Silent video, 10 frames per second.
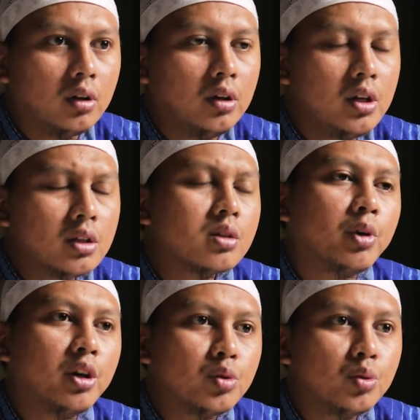Dia
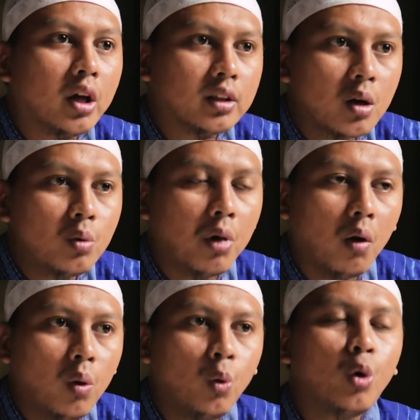sebenarnya sudah tahu
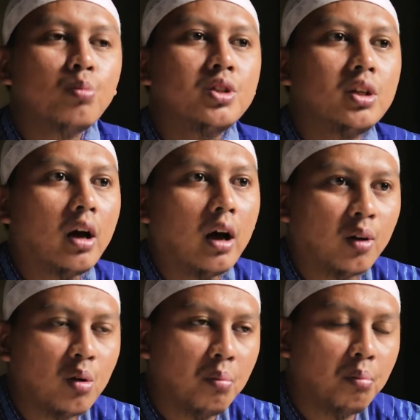bahwa hukum zina
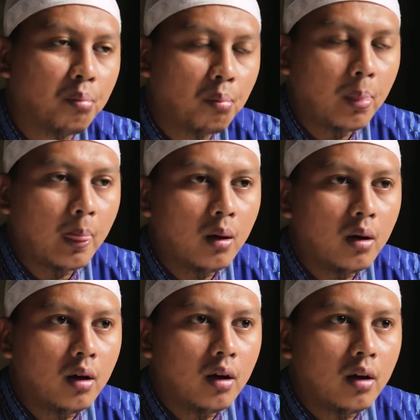haram,
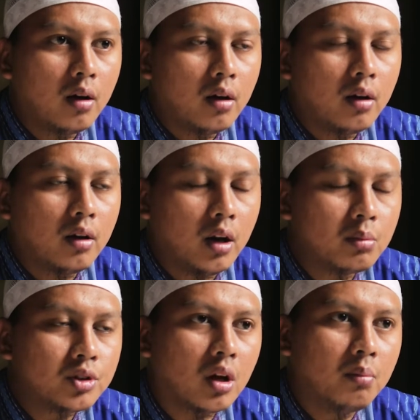
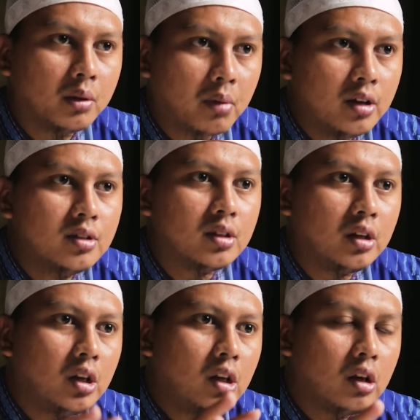namun sahabat Ma'iz
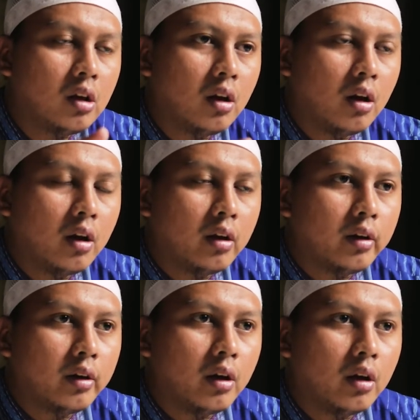ini
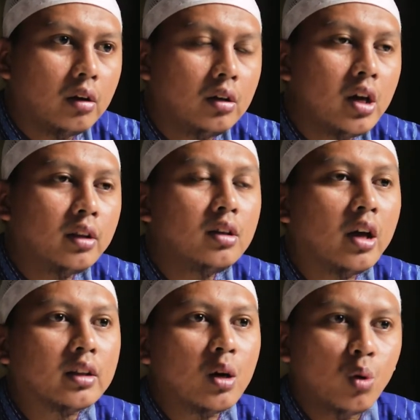dia
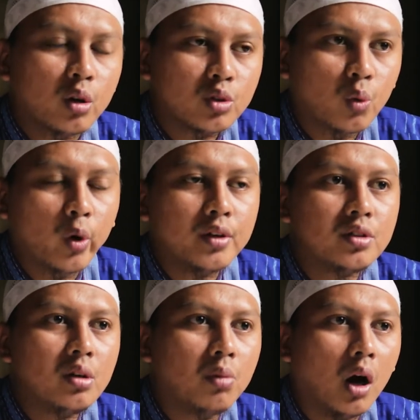tidak tahu
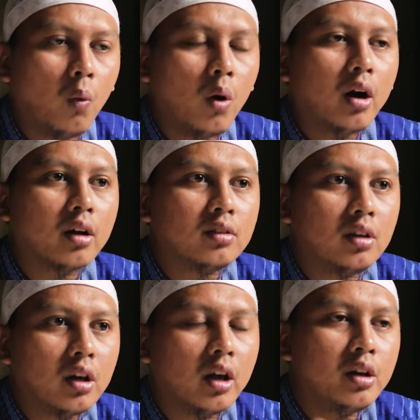konsekuensi bahwa
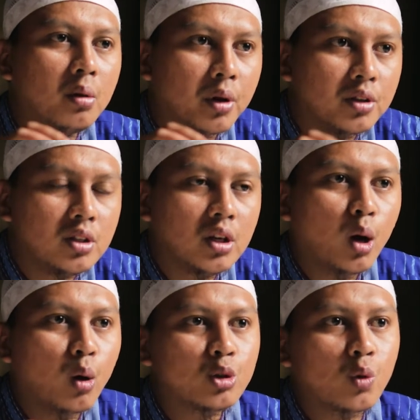ketika dia
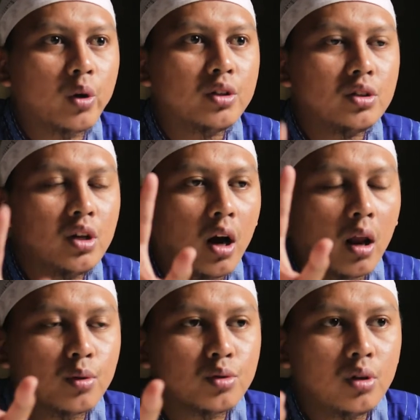berzina konsekuensinya
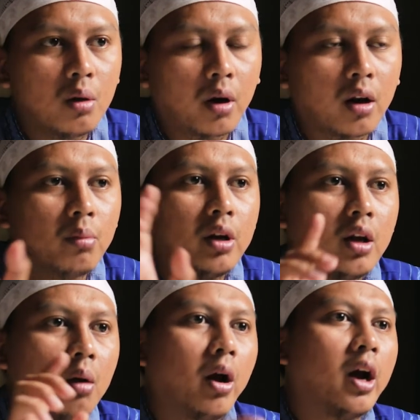kalau sudah pernah
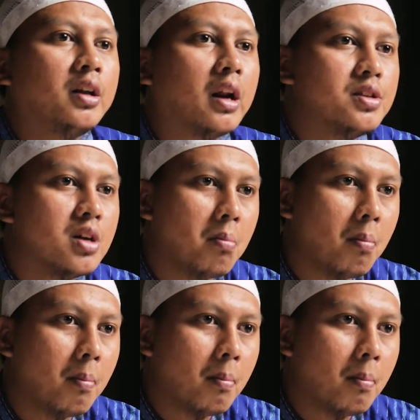menikah maka dirajam.